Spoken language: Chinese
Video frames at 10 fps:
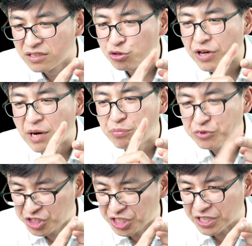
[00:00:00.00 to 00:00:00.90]
虽然不
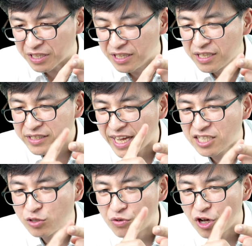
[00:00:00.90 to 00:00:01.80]
敬，但
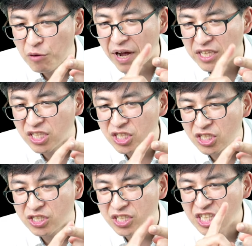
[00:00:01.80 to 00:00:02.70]
是我要把这个
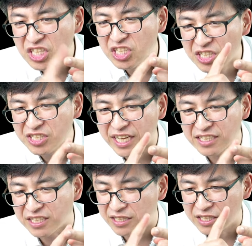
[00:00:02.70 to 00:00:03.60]
事情一针见
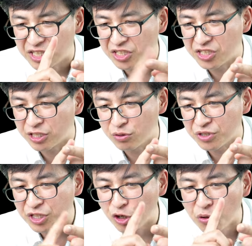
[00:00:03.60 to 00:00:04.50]
血的解释清
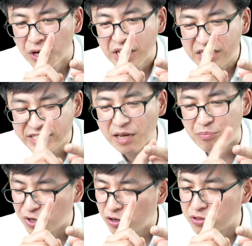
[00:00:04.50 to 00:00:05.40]
楚，以后再
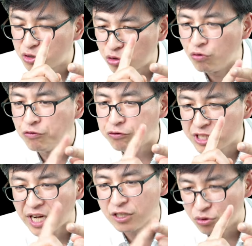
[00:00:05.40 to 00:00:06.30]
不要重复
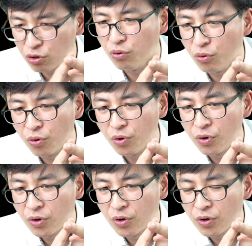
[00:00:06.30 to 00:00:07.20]
这样的错误。
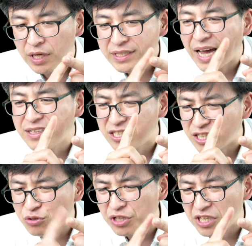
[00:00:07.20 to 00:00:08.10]
他的
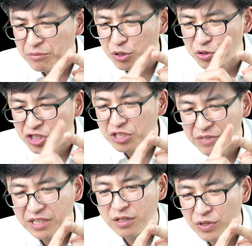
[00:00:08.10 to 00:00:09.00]
神学里面有致
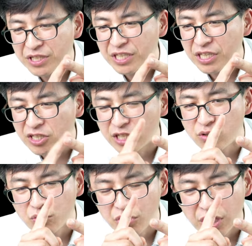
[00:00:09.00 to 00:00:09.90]
命的问题，这
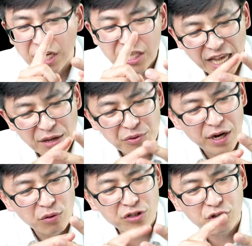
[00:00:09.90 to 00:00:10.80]
种三
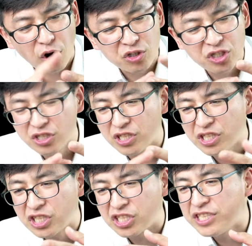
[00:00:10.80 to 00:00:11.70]
元论导致的
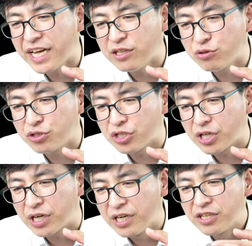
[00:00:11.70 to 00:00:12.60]
实践就
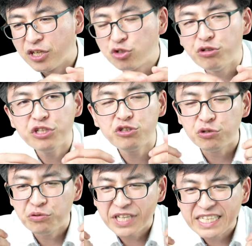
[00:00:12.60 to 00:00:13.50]
是追
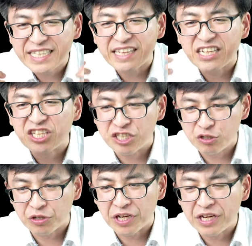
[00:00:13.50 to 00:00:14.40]
求内在的直
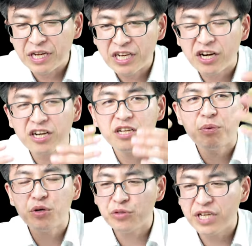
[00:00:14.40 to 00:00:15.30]
觉，壳儿的
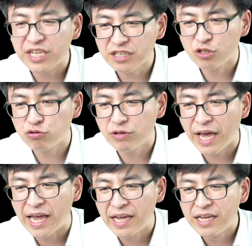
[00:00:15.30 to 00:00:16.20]
破碎，灵的出
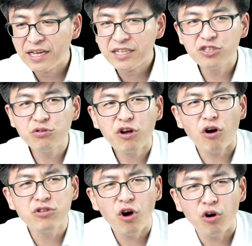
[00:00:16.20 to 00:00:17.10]
来。你就
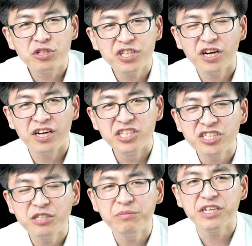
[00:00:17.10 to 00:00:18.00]
搞得好像很
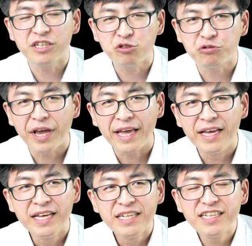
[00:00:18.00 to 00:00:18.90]
生命、很玄，
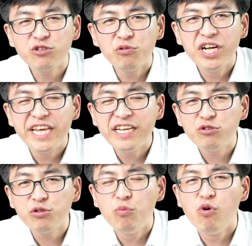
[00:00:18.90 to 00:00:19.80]
那种灵
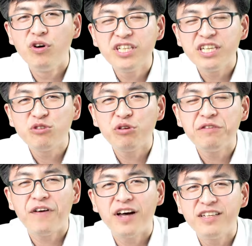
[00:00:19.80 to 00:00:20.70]
去摸你对
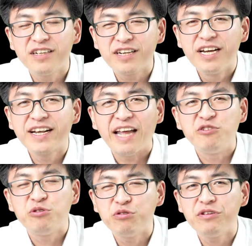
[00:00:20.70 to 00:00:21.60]
方的
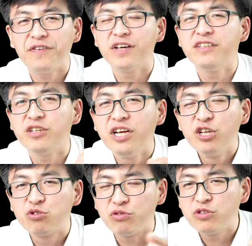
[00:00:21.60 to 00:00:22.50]
感觉、对方的
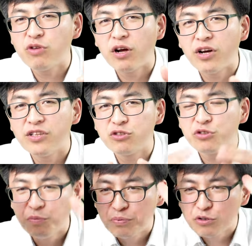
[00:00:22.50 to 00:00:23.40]
属灵状况的时
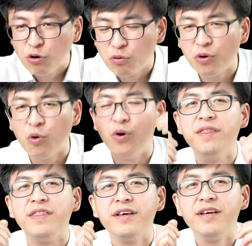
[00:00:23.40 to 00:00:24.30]
候，又不透过
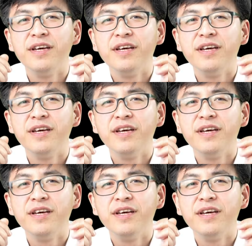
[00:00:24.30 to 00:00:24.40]
魂，